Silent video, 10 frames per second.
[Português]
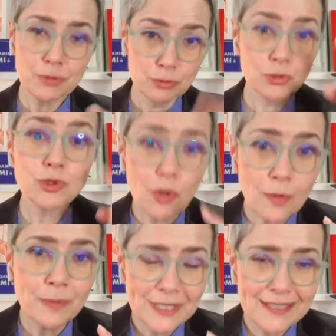por um
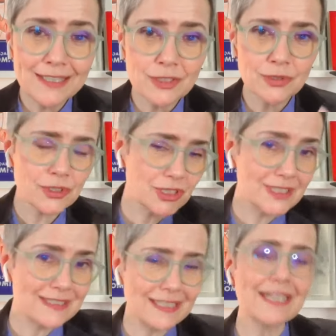jogo político de
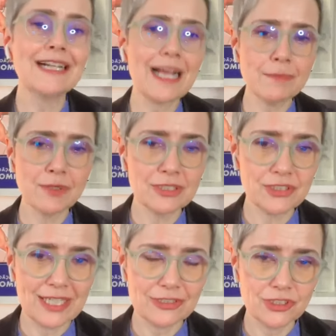dizer que cabe ao
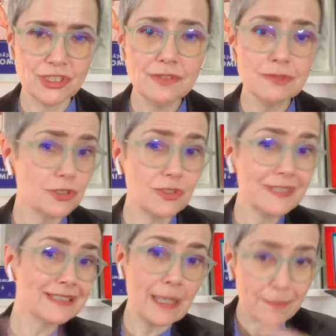legislativo, onde
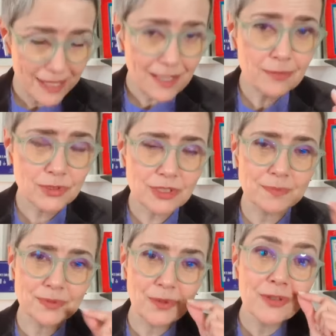nós sabemos
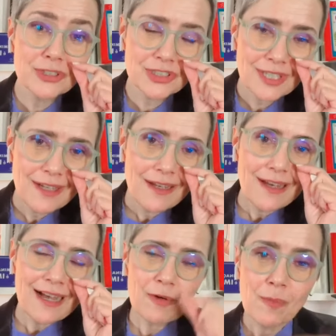que por onde
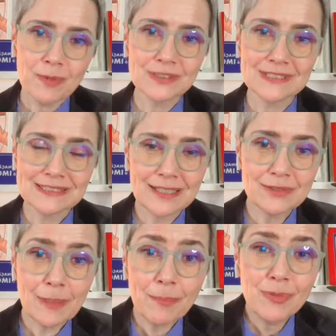a
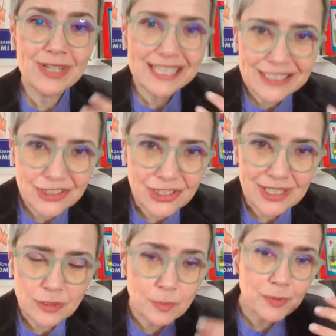composição da
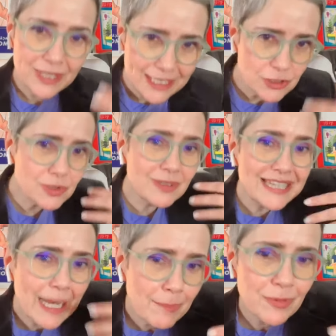política, do
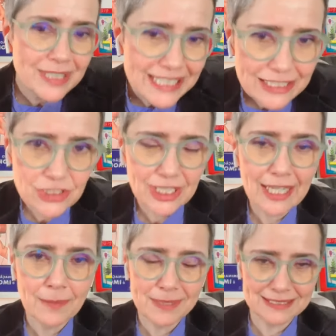político na
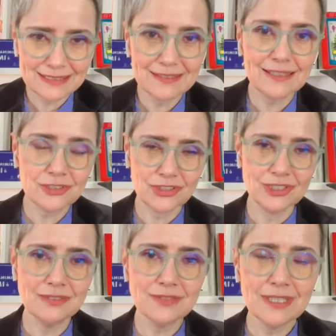política
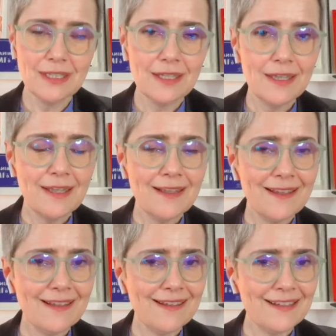representativa,
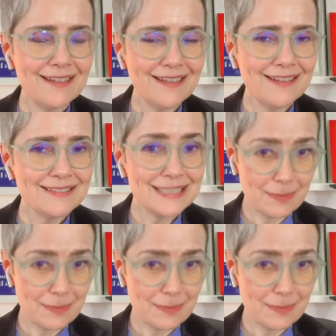ela